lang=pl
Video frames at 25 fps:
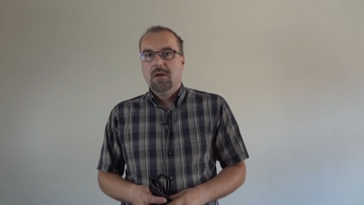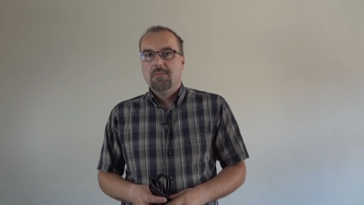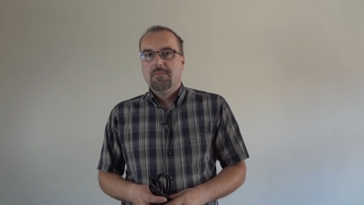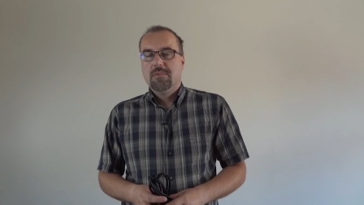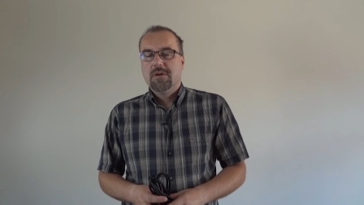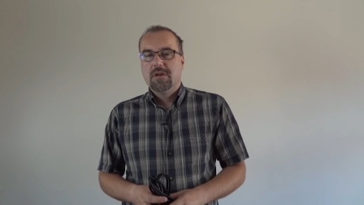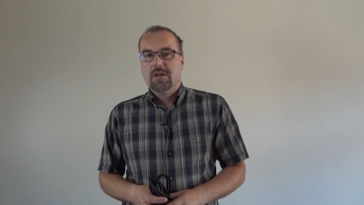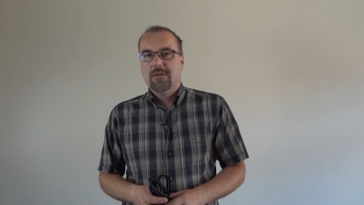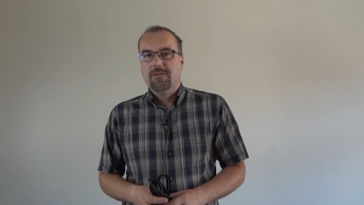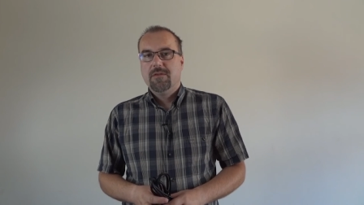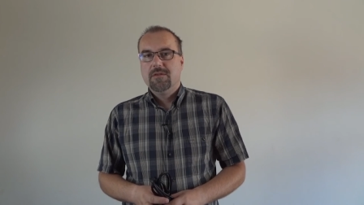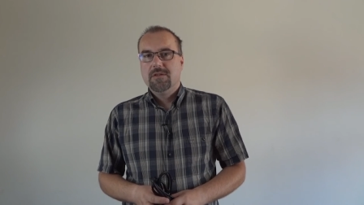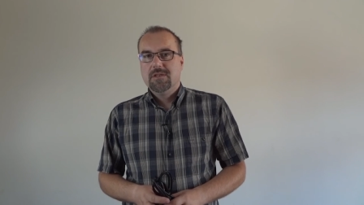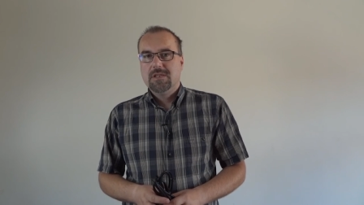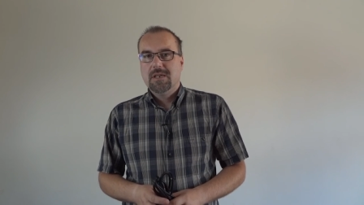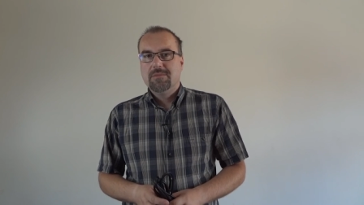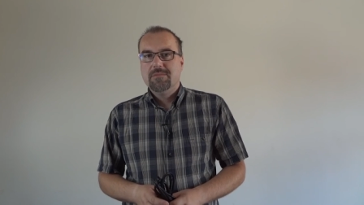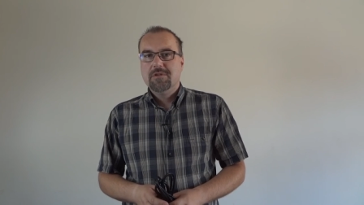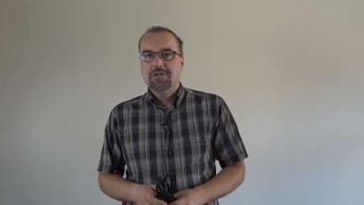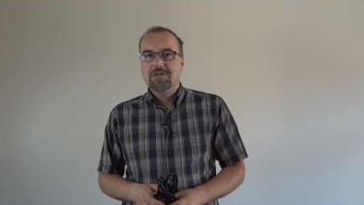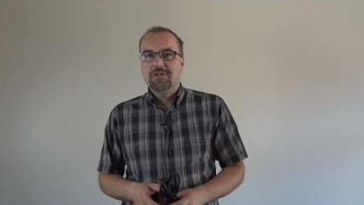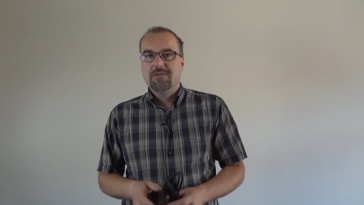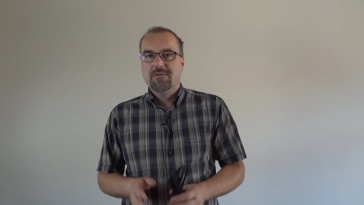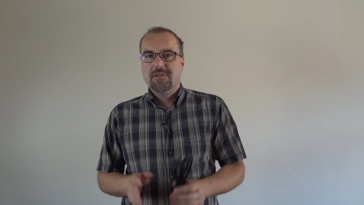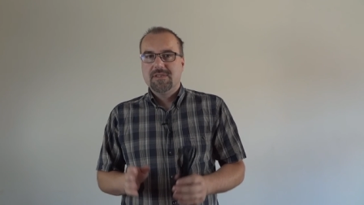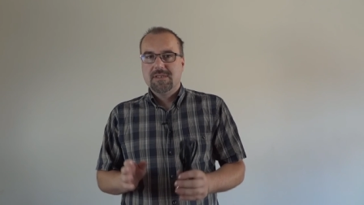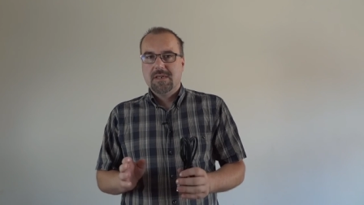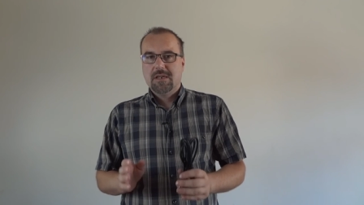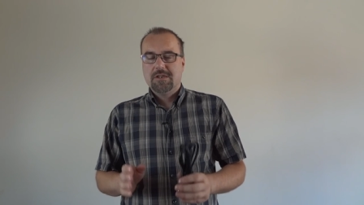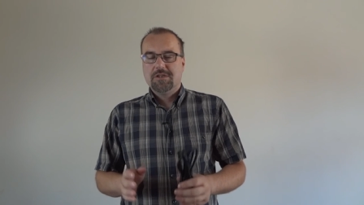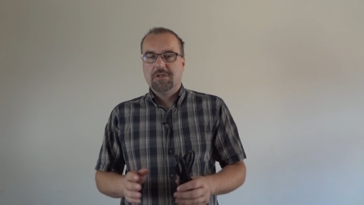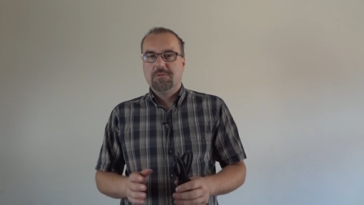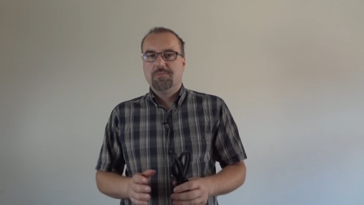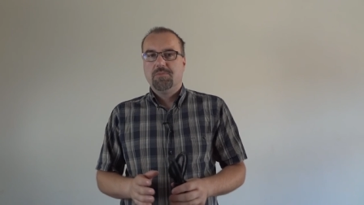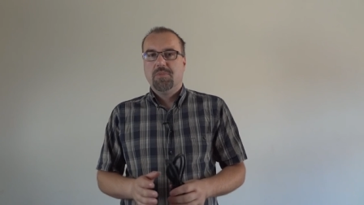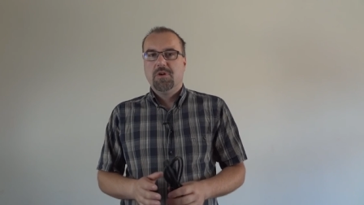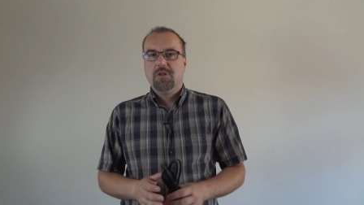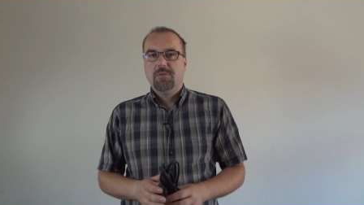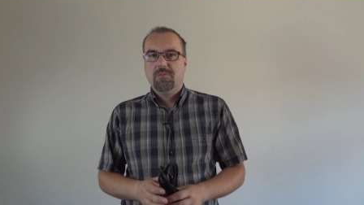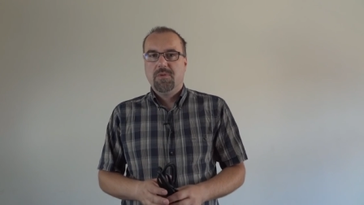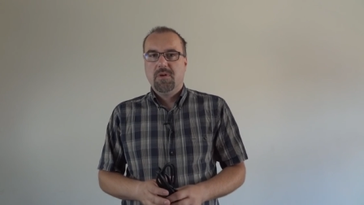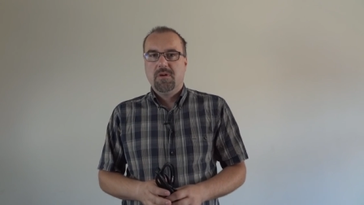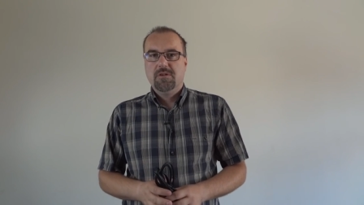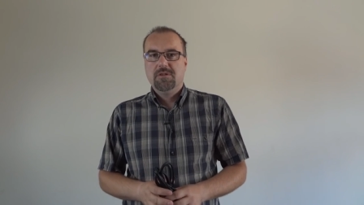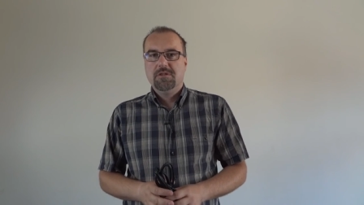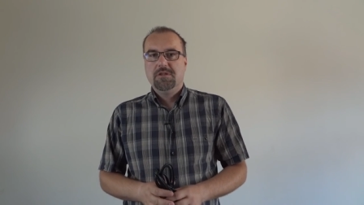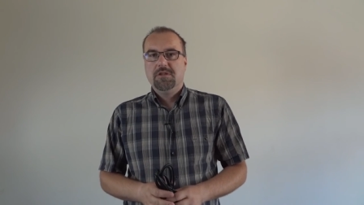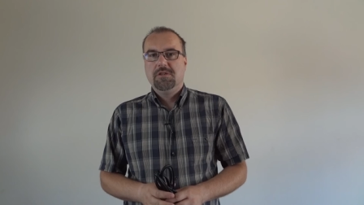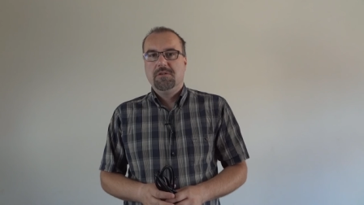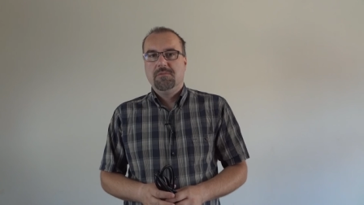Mikrofon dynamiczny wystarczy
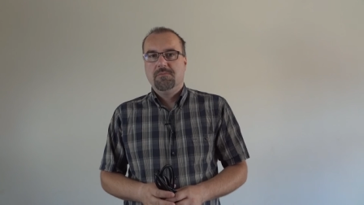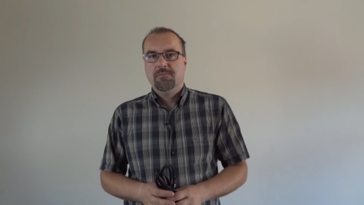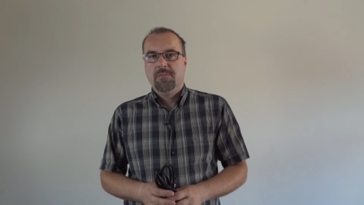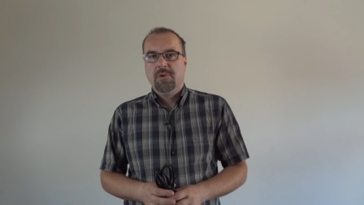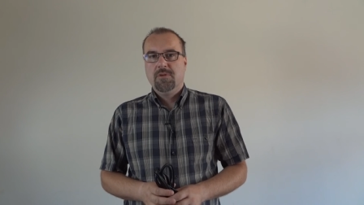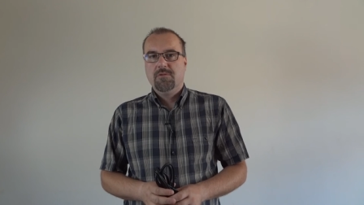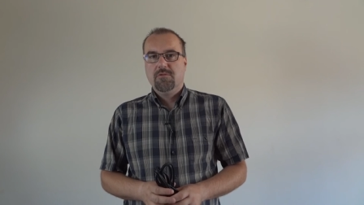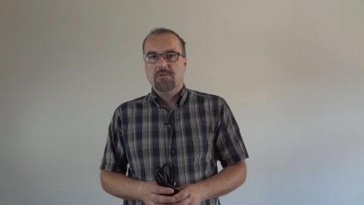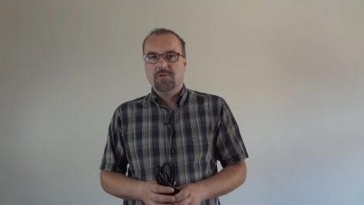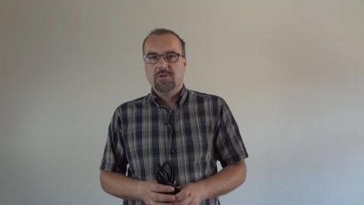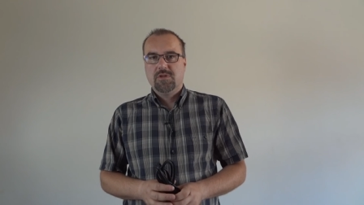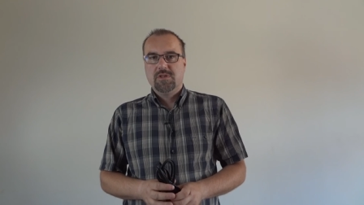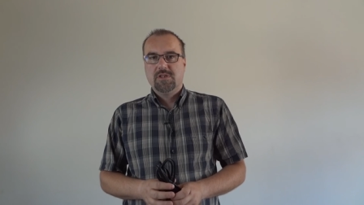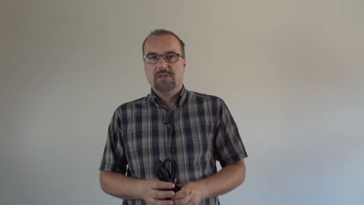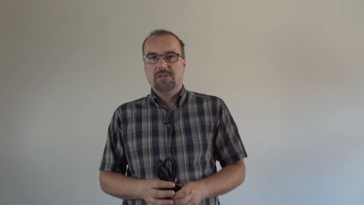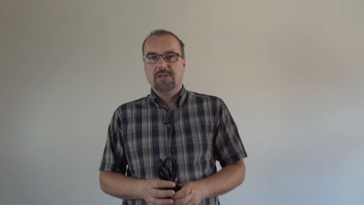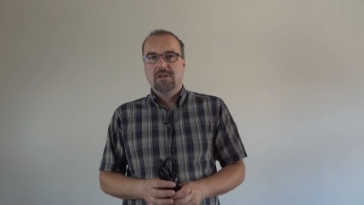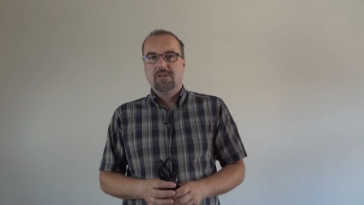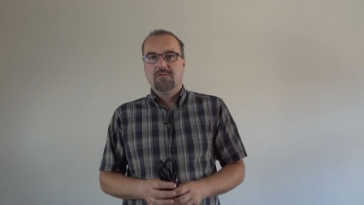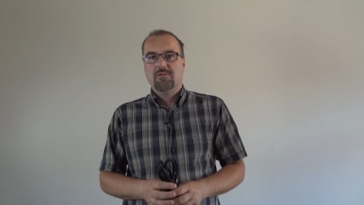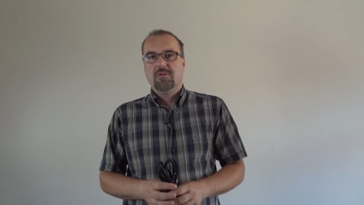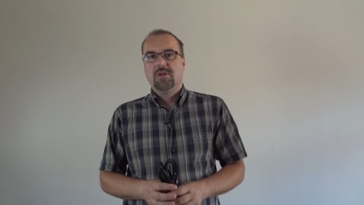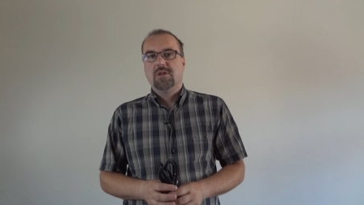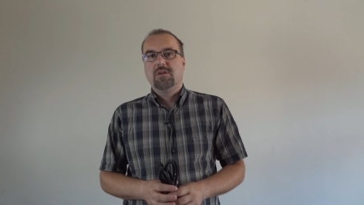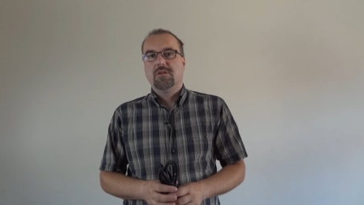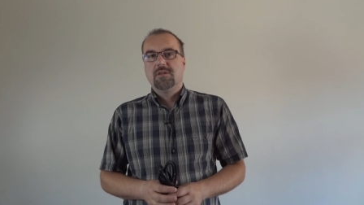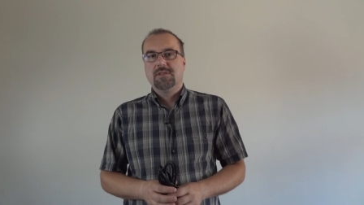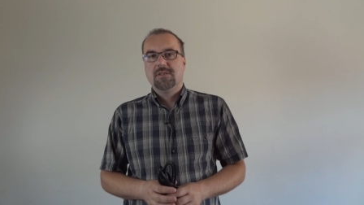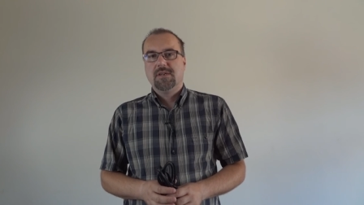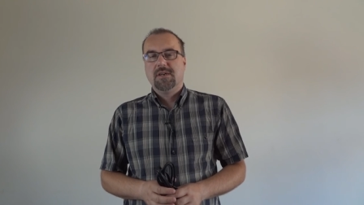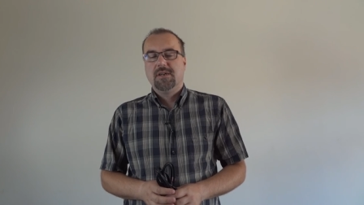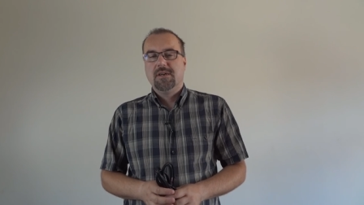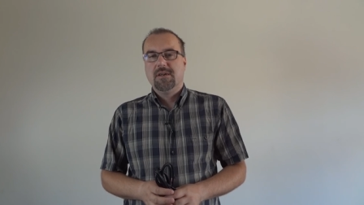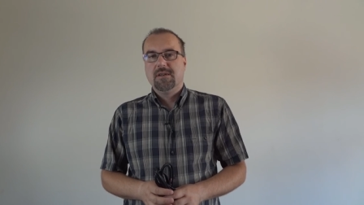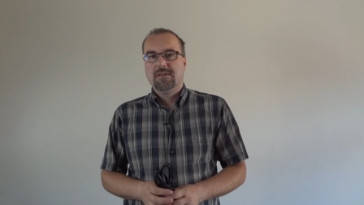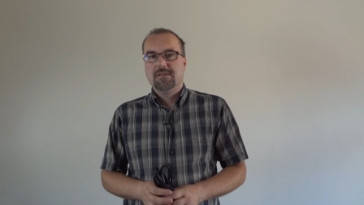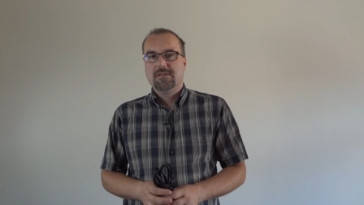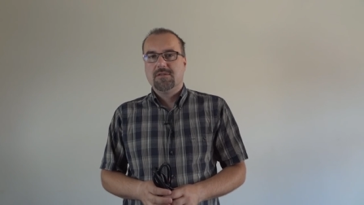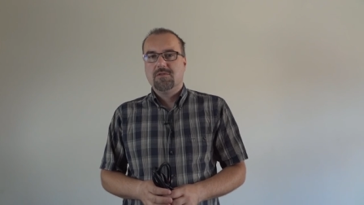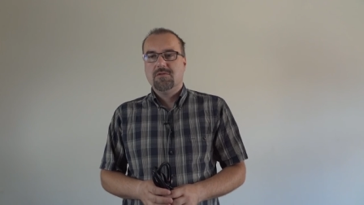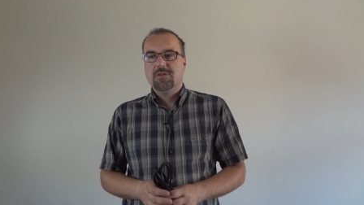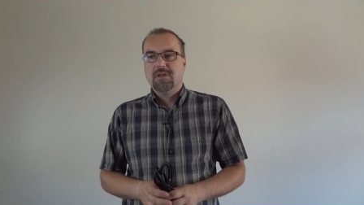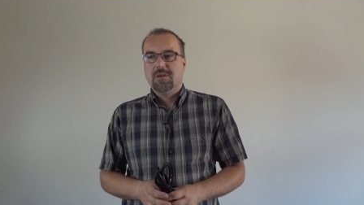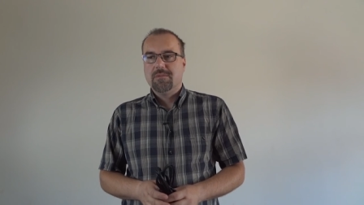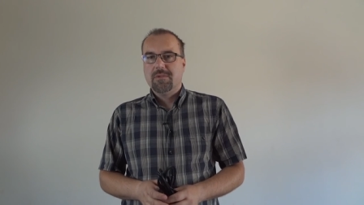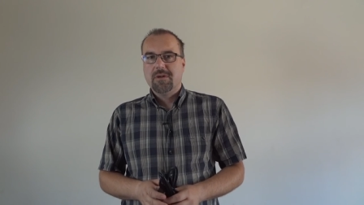podpiąć pod urządzenie, którego zarejestruje.